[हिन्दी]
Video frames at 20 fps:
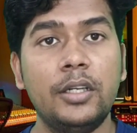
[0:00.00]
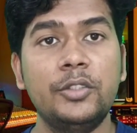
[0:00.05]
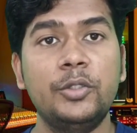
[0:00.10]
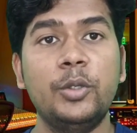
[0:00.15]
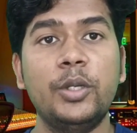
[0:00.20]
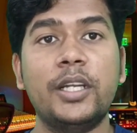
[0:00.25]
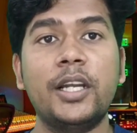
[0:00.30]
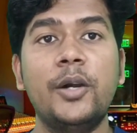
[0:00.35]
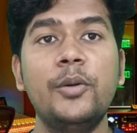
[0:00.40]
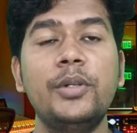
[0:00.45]

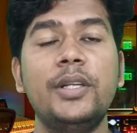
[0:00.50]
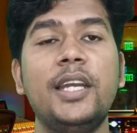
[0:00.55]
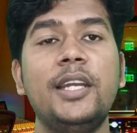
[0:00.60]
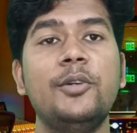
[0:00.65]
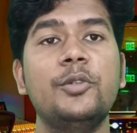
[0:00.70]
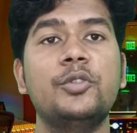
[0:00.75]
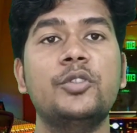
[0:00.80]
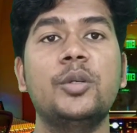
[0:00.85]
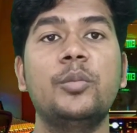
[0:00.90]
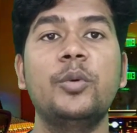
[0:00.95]
जो अकाउंट है
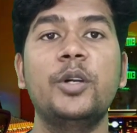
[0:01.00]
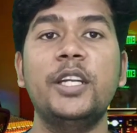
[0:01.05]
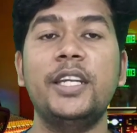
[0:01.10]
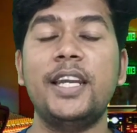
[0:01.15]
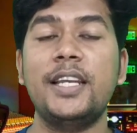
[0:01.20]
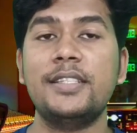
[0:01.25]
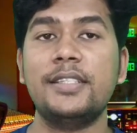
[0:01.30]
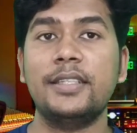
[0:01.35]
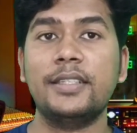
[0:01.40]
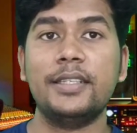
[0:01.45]
उसको
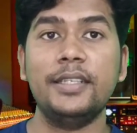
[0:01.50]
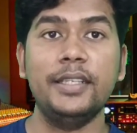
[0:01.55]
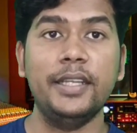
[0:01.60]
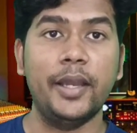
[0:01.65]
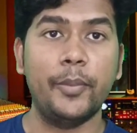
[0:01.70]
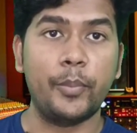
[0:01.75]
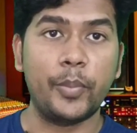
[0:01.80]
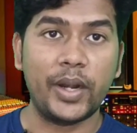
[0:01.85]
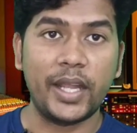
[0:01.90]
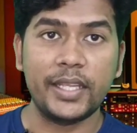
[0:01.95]
मोनिटाइजेशन के लिए
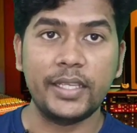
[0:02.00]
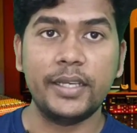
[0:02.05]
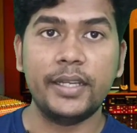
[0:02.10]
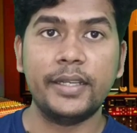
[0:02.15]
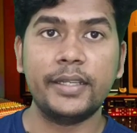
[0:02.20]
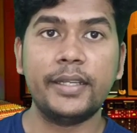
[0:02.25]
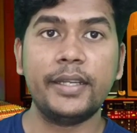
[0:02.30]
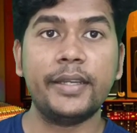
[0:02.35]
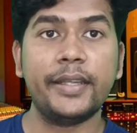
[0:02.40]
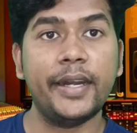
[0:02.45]
अप्लाई
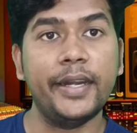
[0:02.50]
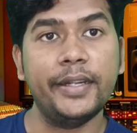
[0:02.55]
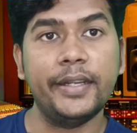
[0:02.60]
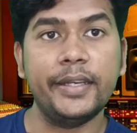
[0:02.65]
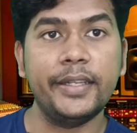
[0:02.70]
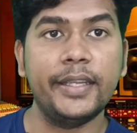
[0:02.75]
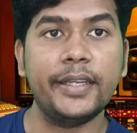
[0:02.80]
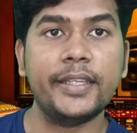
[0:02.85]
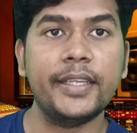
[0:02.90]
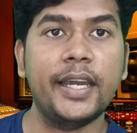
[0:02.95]
करेंगे
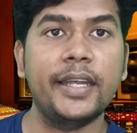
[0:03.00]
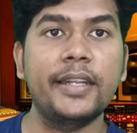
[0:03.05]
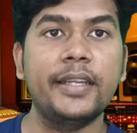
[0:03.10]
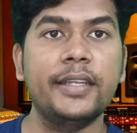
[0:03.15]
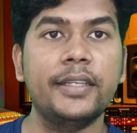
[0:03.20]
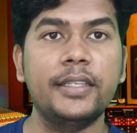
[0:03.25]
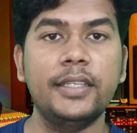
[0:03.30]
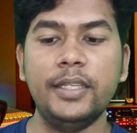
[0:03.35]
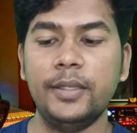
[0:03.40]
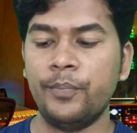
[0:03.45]
क्राइटेरिया क्या
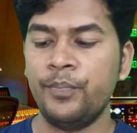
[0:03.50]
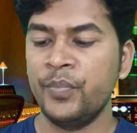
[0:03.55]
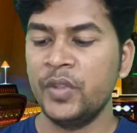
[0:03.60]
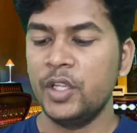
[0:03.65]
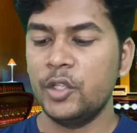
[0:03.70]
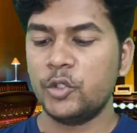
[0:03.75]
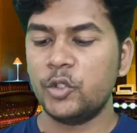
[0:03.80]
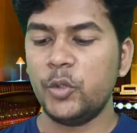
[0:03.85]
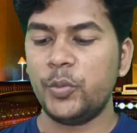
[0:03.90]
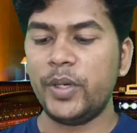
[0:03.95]
रहेगी
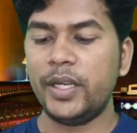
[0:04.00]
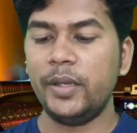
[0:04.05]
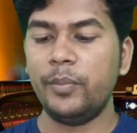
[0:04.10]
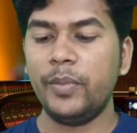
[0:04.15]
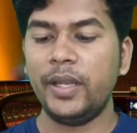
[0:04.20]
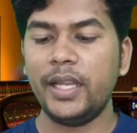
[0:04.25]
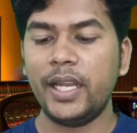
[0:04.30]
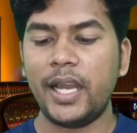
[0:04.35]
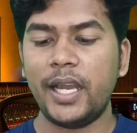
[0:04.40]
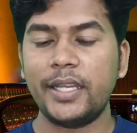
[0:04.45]
सो फ्रेंड
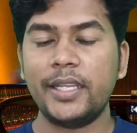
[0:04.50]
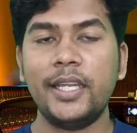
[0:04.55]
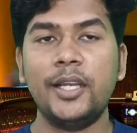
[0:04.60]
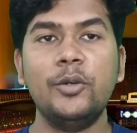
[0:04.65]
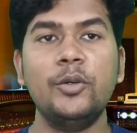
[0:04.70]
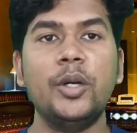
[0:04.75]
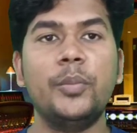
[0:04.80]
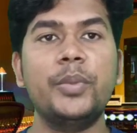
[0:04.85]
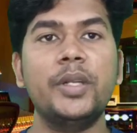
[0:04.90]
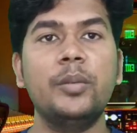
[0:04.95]
मैं आ गया
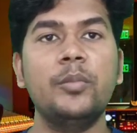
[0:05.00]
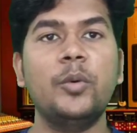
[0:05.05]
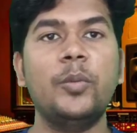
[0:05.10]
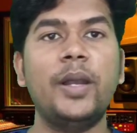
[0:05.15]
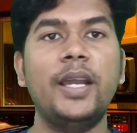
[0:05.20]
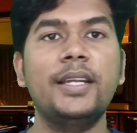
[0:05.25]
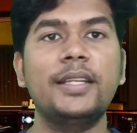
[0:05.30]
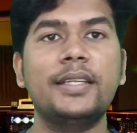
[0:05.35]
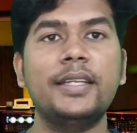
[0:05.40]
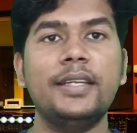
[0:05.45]
हूँ अपने
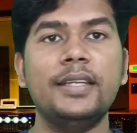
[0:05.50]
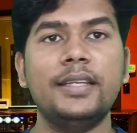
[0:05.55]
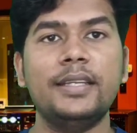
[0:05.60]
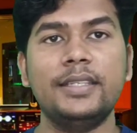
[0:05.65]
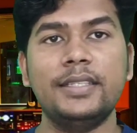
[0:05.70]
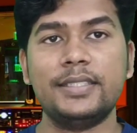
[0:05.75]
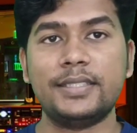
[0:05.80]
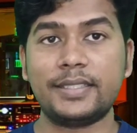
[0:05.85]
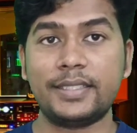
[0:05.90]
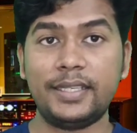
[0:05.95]
मोबाइल
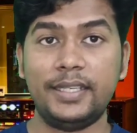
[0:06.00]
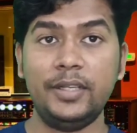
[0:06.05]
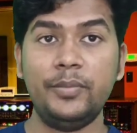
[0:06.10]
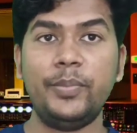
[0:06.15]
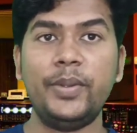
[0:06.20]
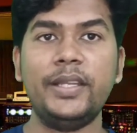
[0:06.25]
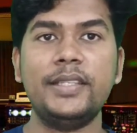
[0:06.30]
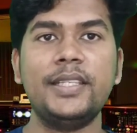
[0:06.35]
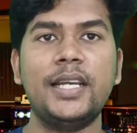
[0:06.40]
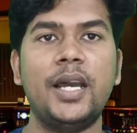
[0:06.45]
के स्क्रीन
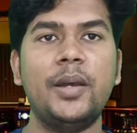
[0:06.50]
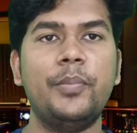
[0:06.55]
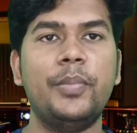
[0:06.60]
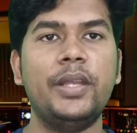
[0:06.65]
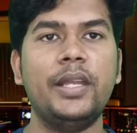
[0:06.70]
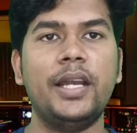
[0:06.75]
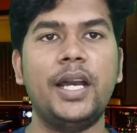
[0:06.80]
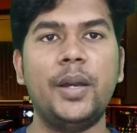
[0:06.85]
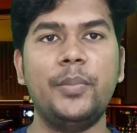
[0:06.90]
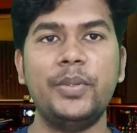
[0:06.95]
पर जहाँ
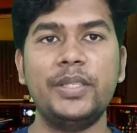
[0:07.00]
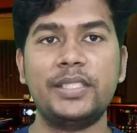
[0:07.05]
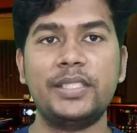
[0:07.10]
पर आप